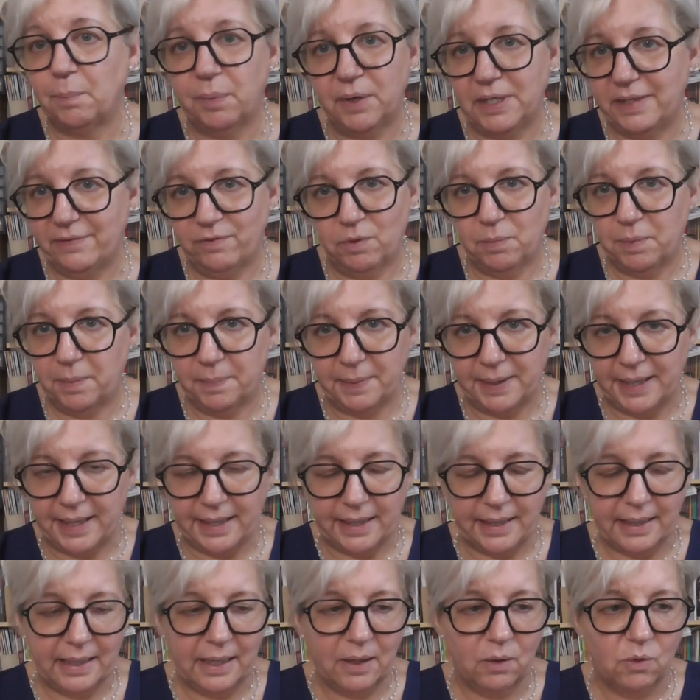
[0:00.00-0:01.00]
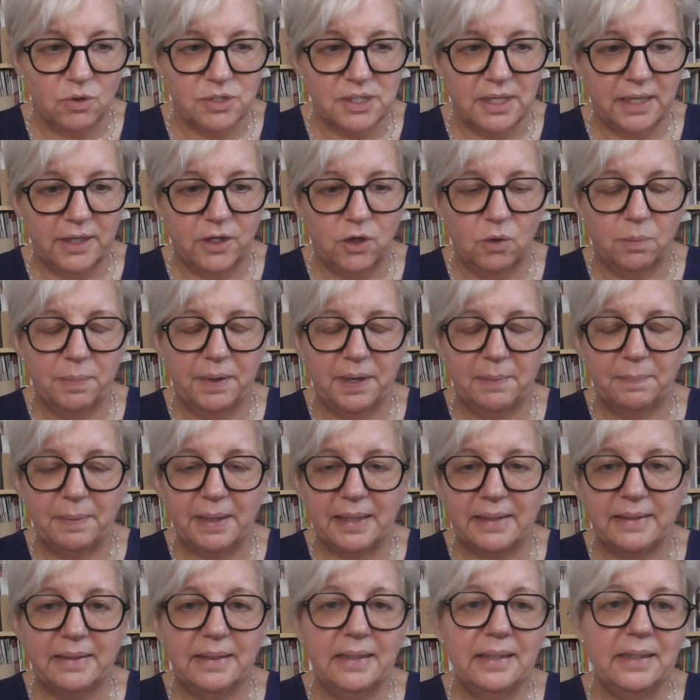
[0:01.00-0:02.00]
poi devo preparare le cose anch'io per
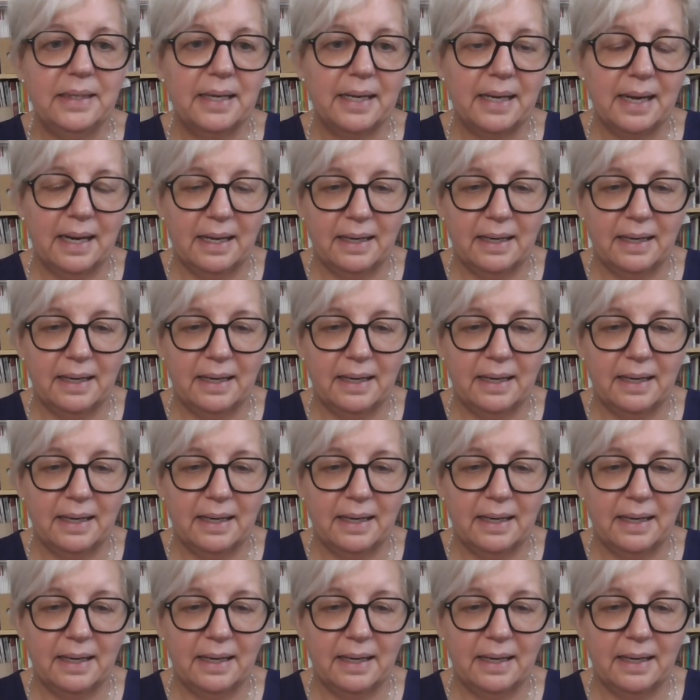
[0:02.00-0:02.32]
partire,